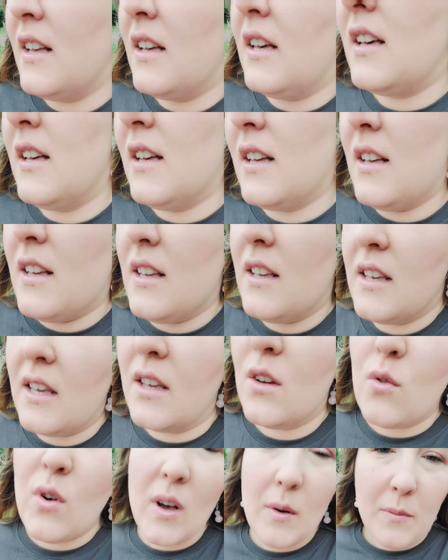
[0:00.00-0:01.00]
Y,
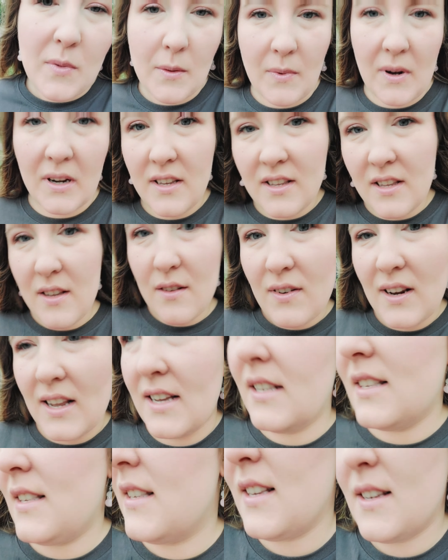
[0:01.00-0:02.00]
jej głębia, maliny w
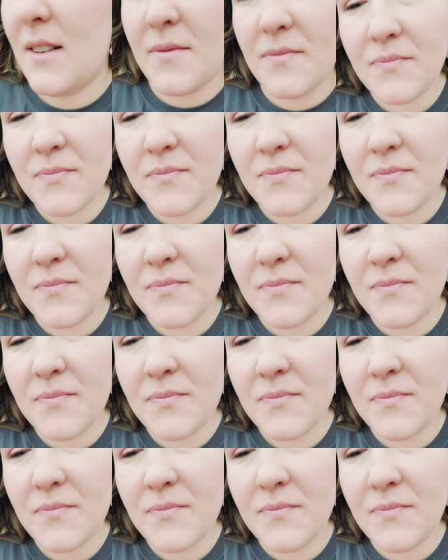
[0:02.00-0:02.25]
lesie.